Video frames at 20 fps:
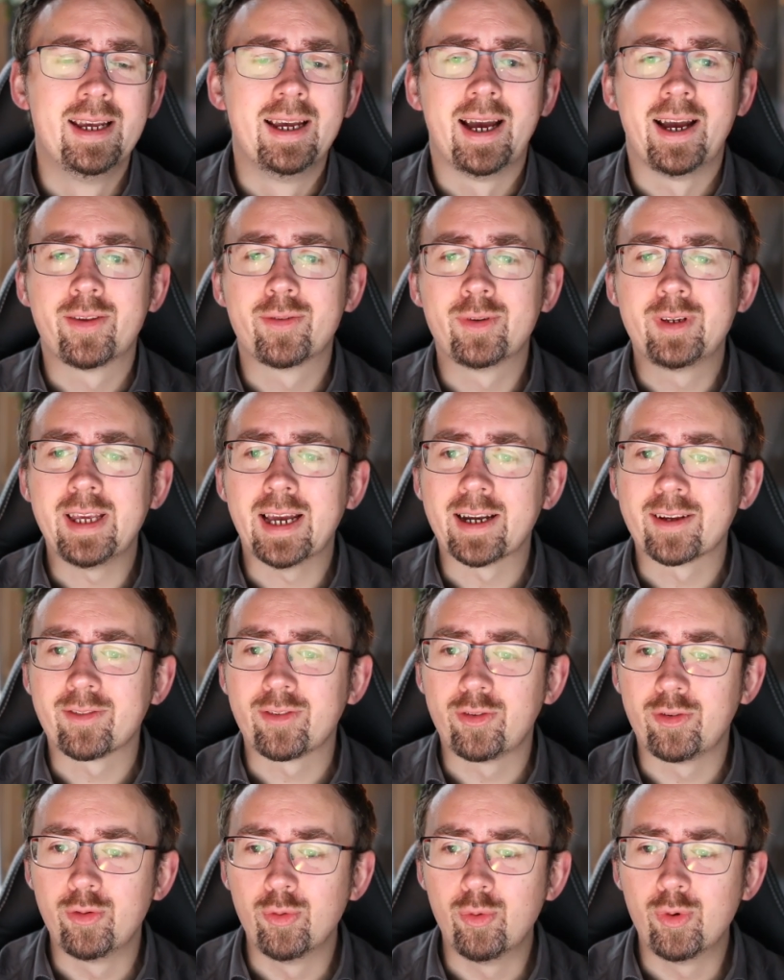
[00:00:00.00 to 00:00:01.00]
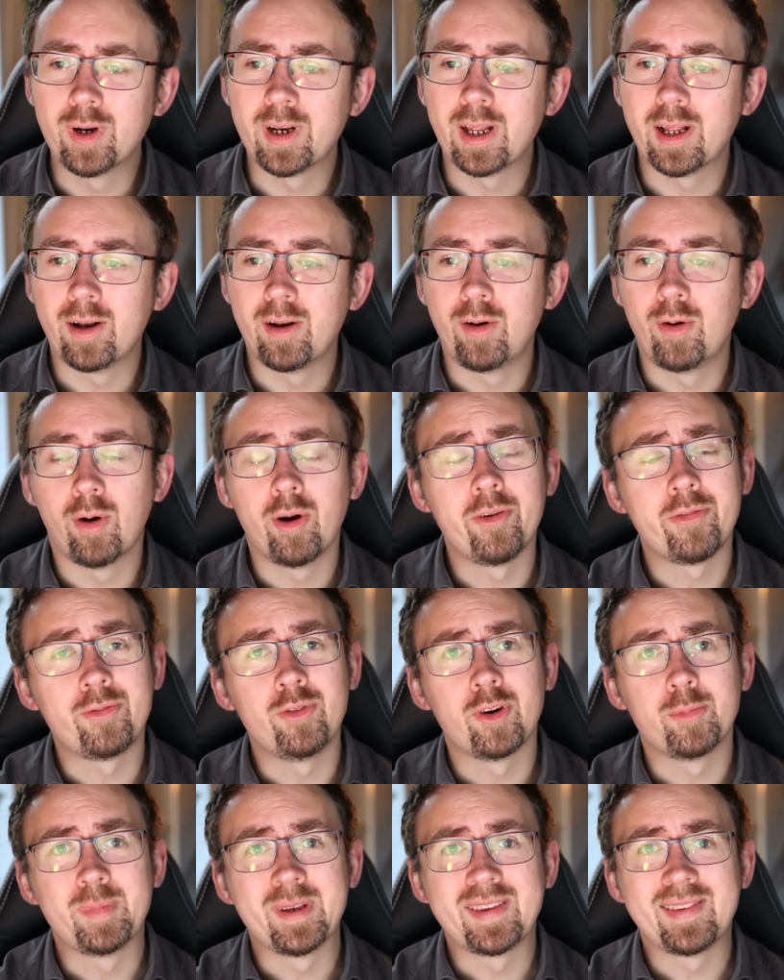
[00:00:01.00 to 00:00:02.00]
Also die Aktion läuft
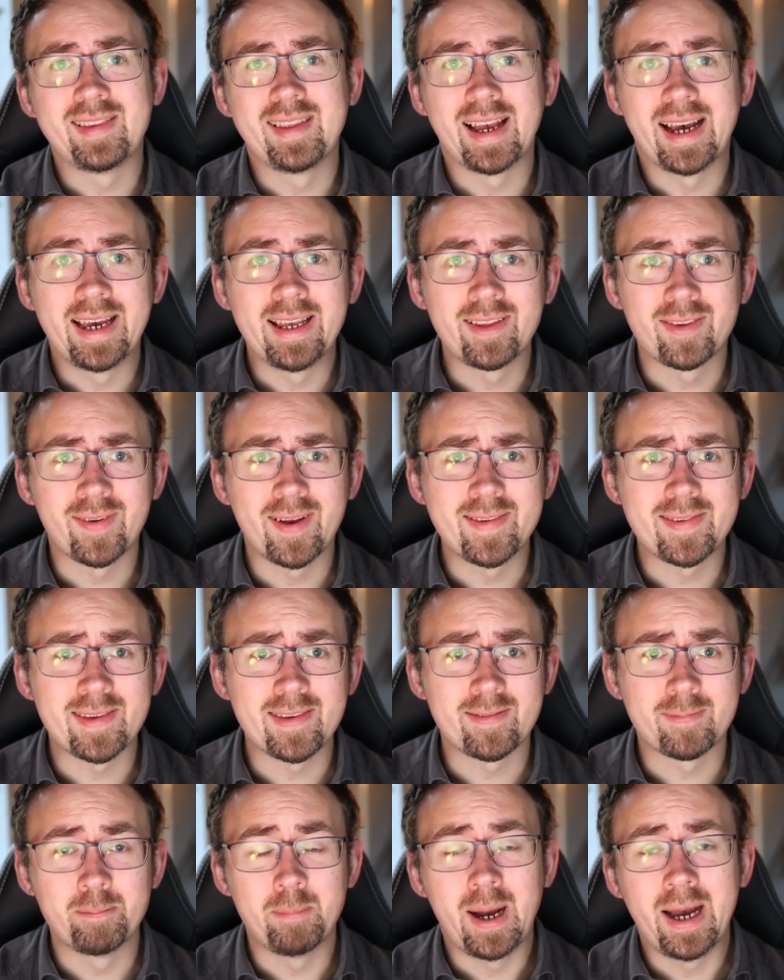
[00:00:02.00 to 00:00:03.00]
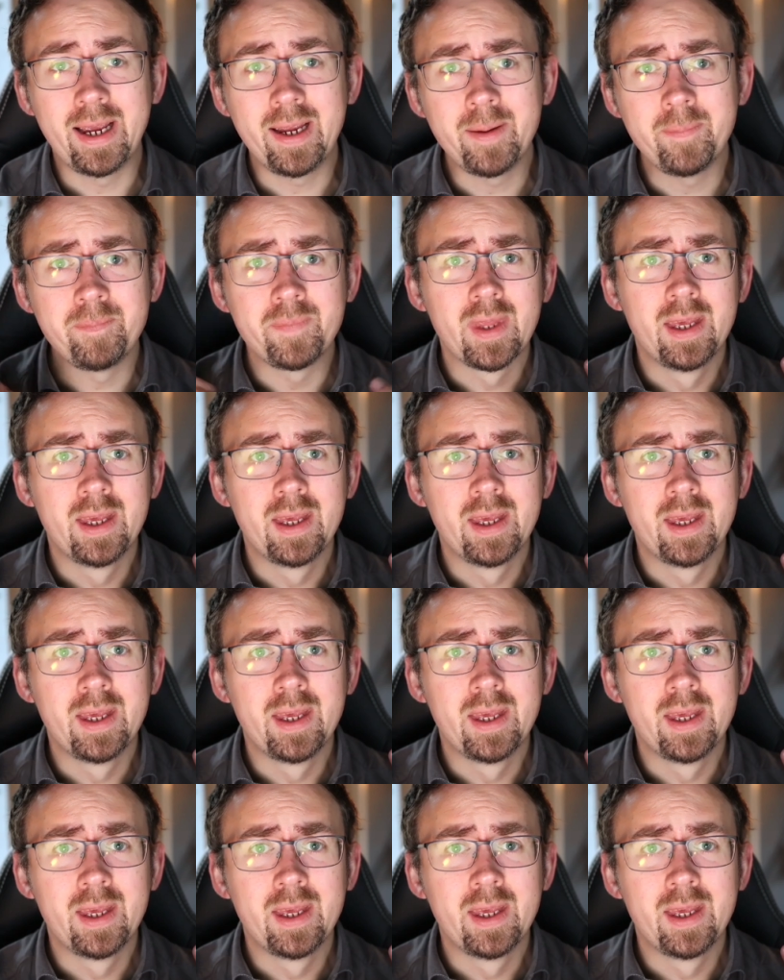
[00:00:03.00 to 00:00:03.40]
noch bis 23. Mai.